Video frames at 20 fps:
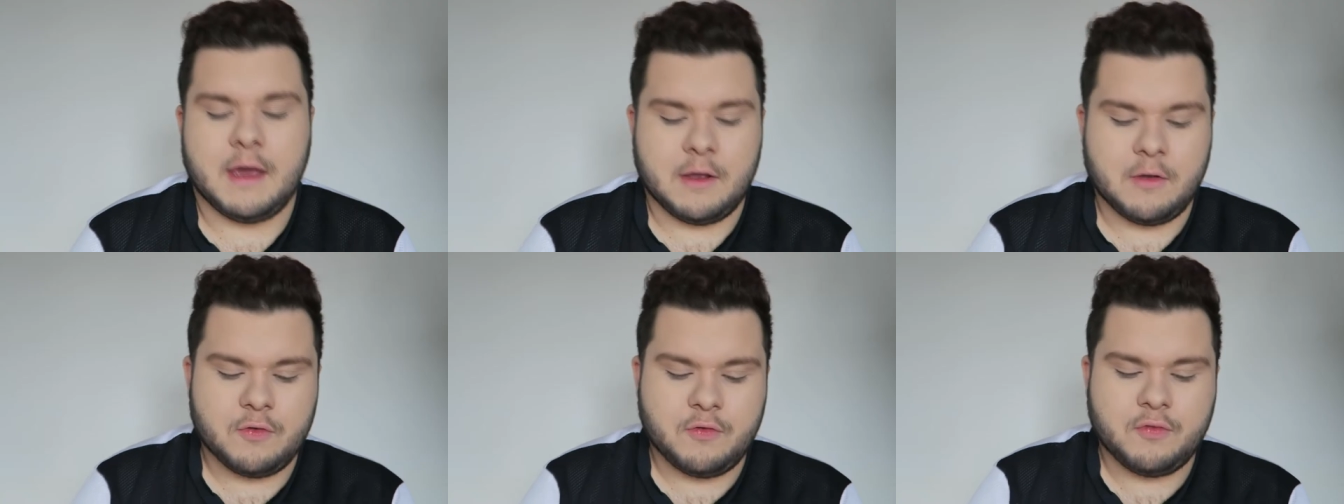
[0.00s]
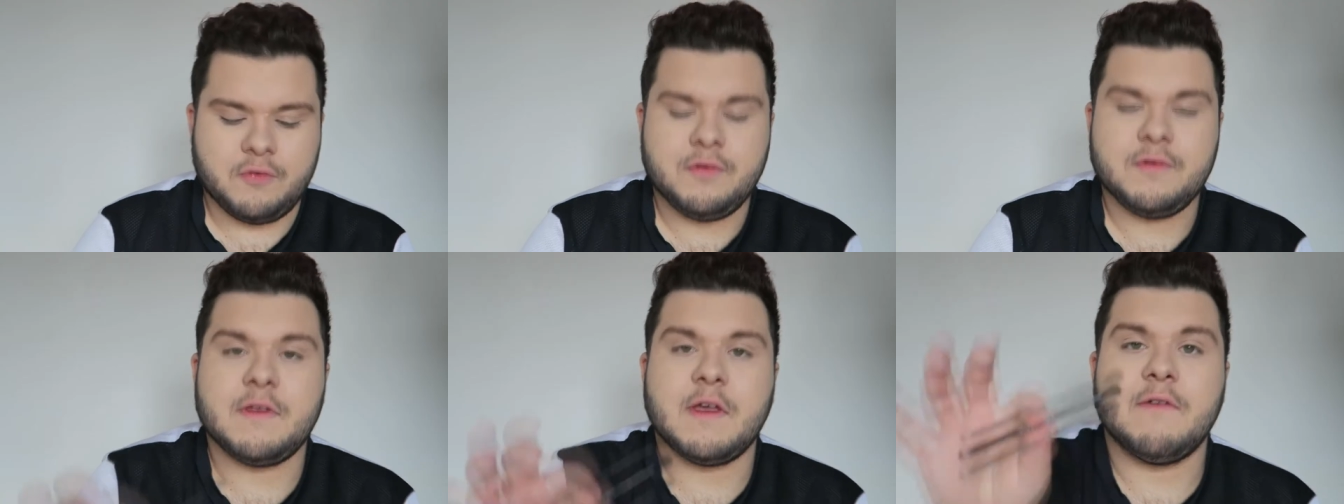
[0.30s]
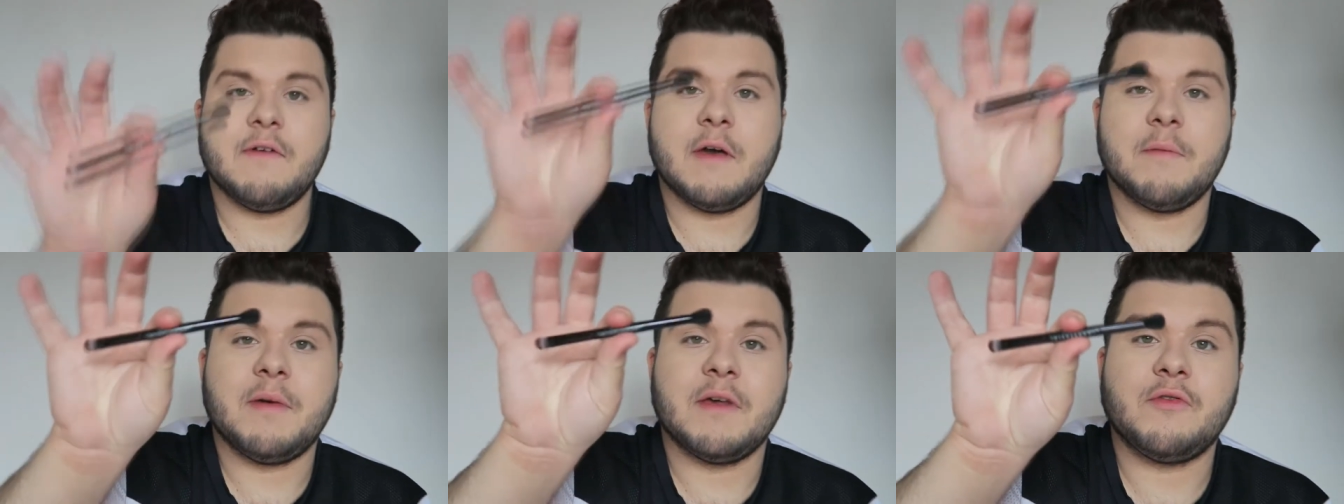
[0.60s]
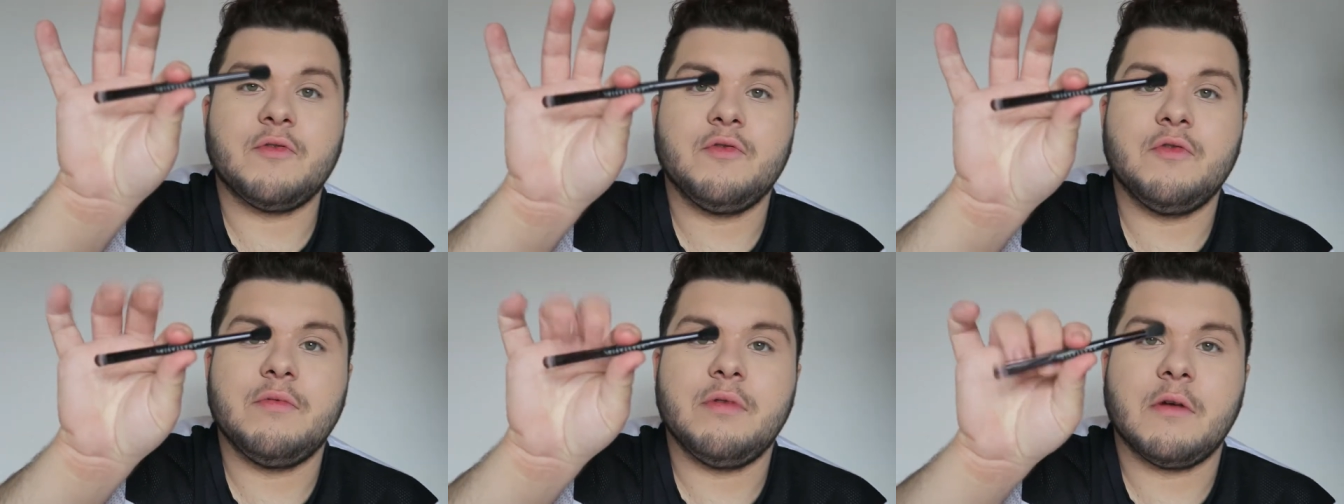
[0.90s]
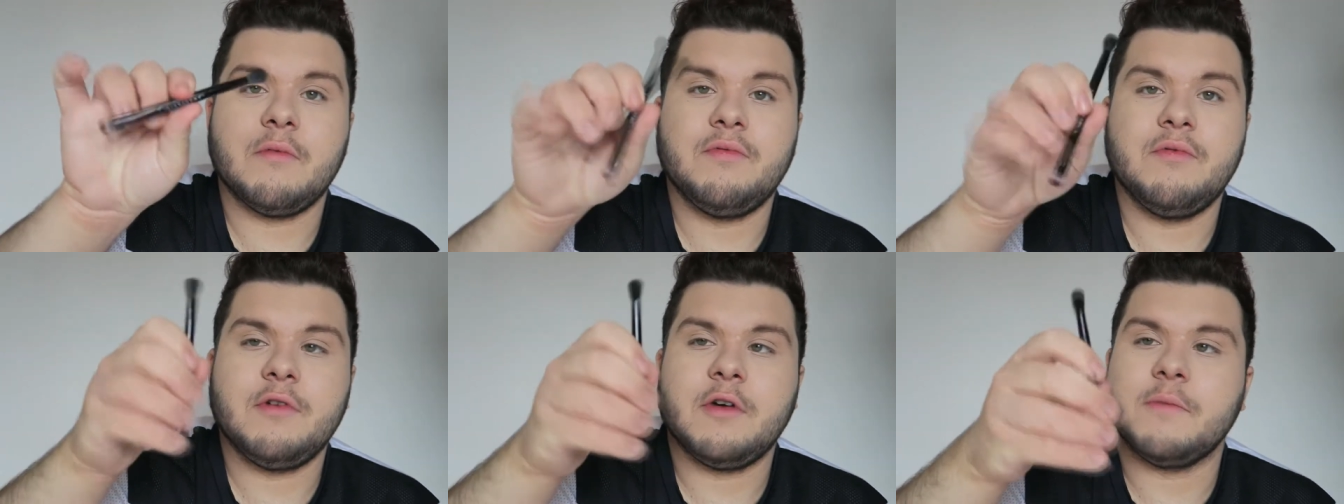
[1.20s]
Et donc du coup, vous avez un pinceau double
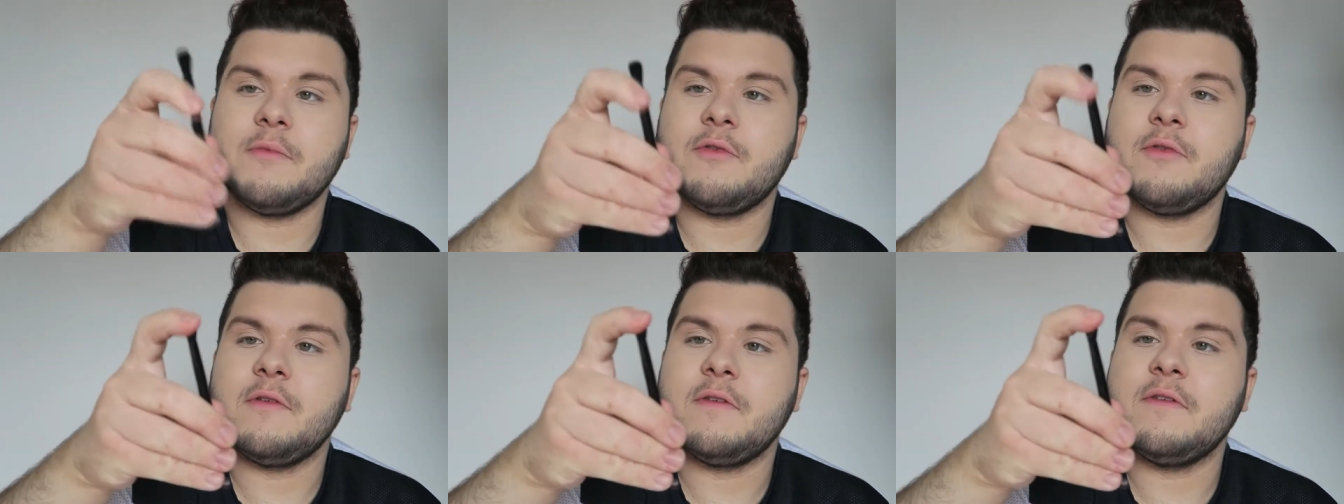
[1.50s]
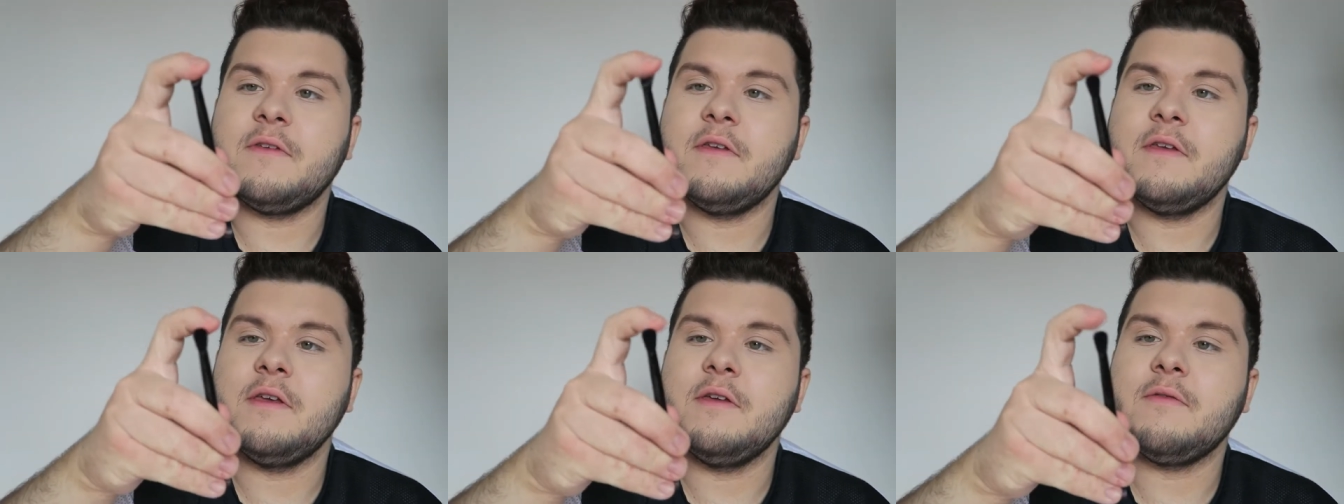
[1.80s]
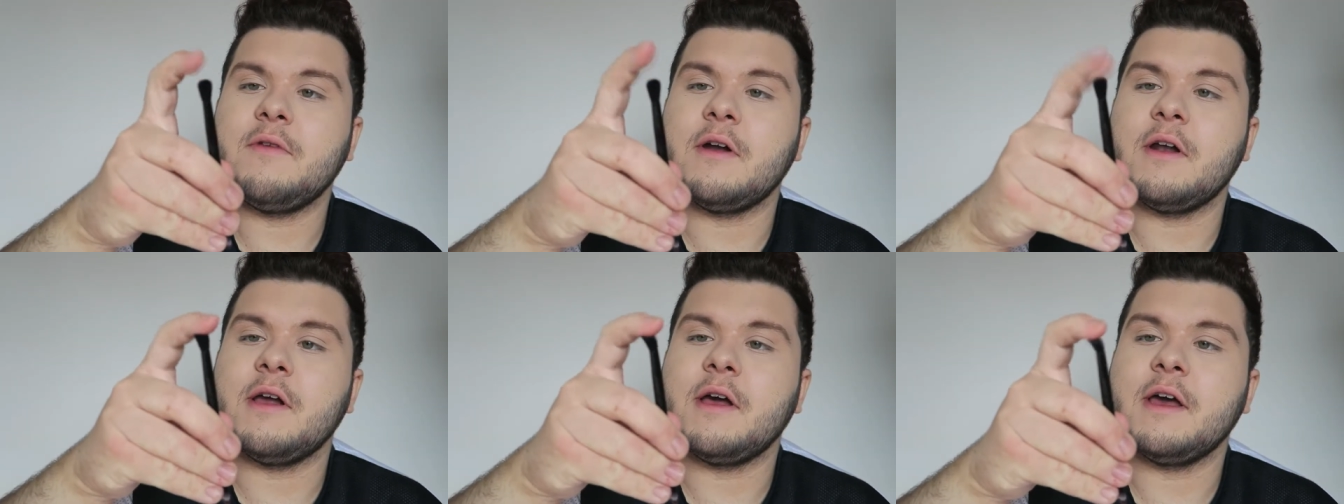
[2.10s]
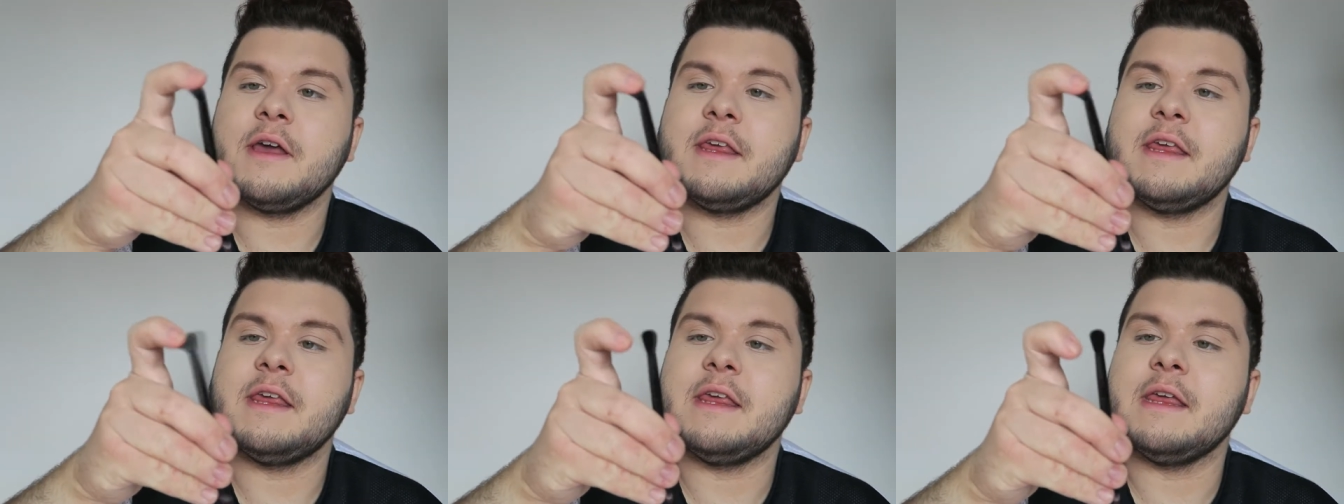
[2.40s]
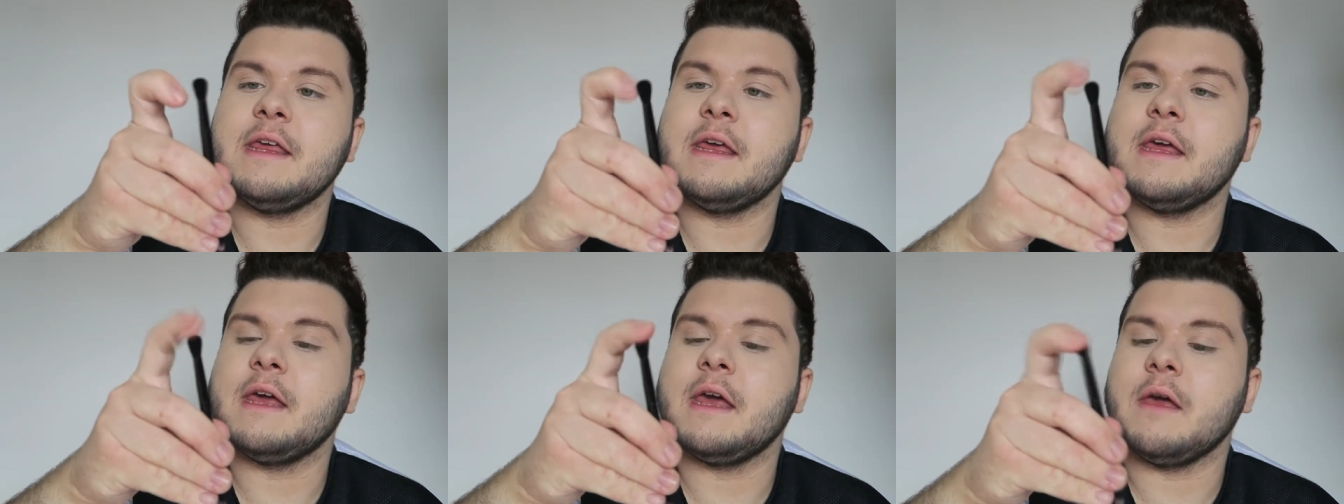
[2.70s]
en bout comme ceci, voilà,
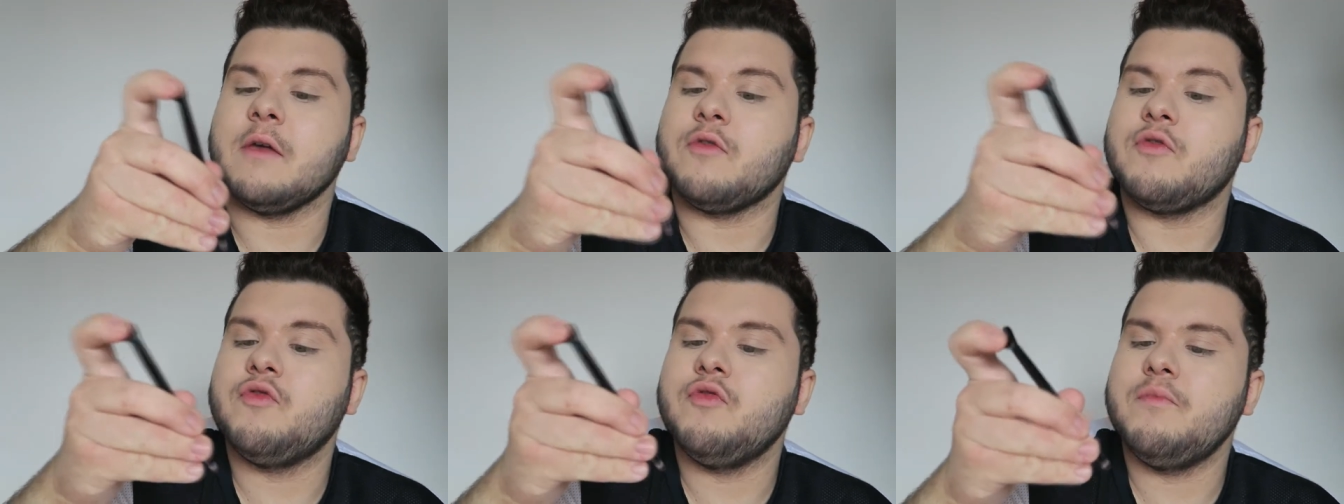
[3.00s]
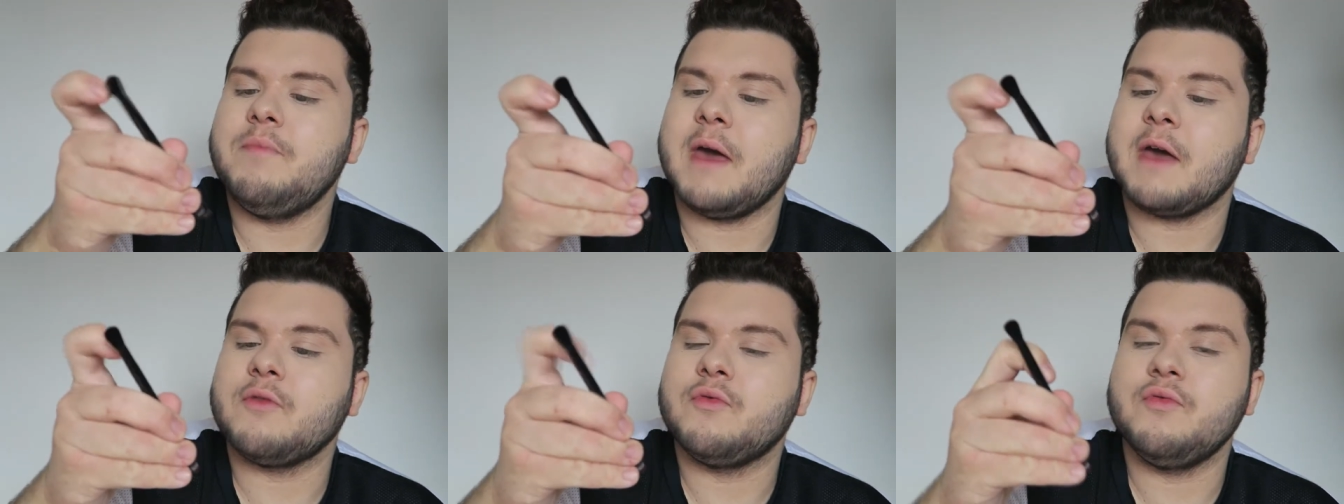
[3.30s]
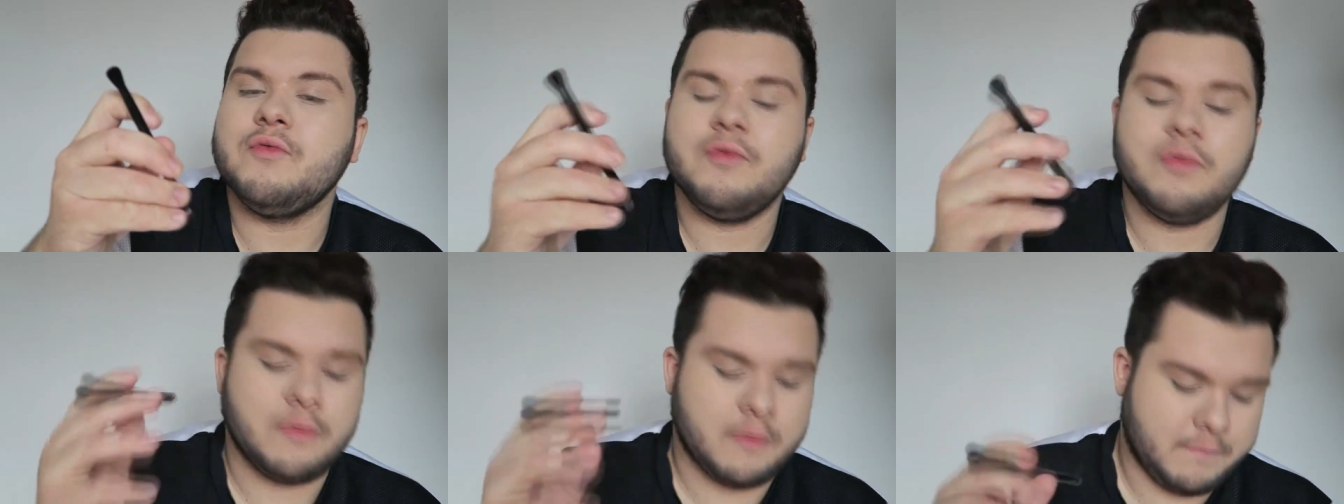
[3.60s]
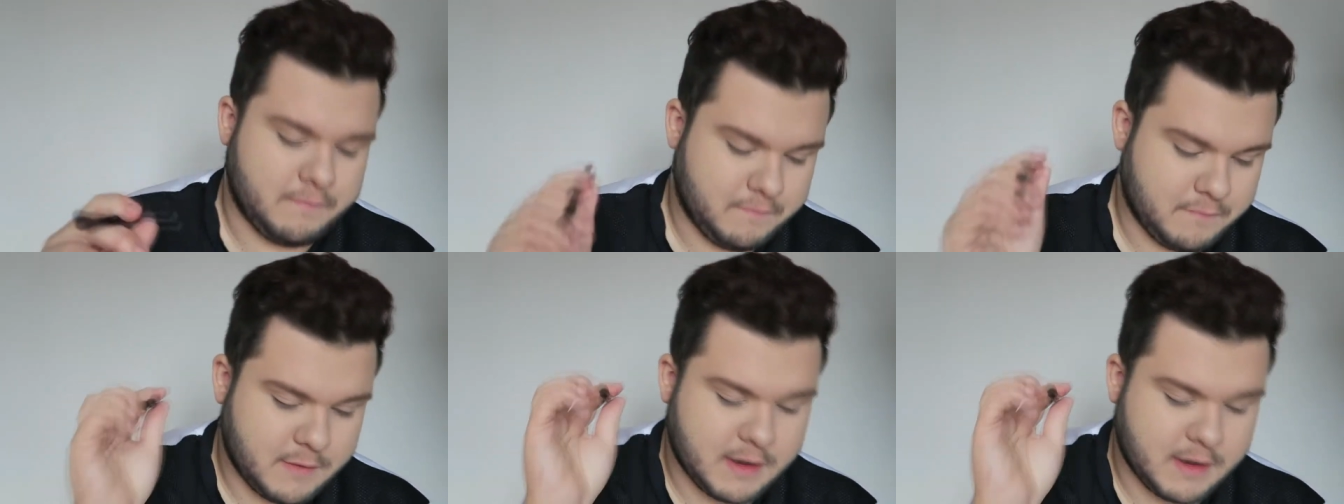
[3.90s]
qui est super doux.